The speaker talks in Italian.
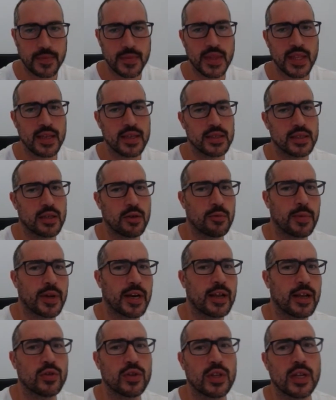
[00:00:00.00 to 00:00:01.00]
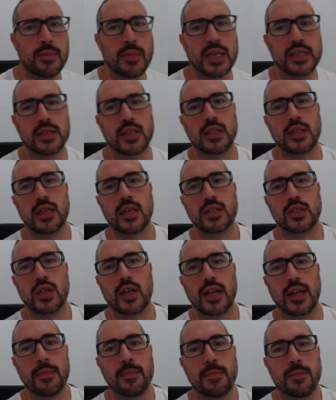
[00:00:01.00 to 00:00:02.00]
Stiamo parlando del maestro
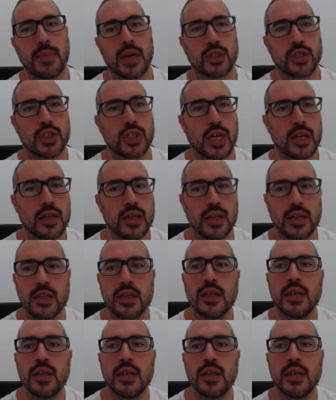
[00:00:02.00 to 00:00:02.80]
internazionale Paschal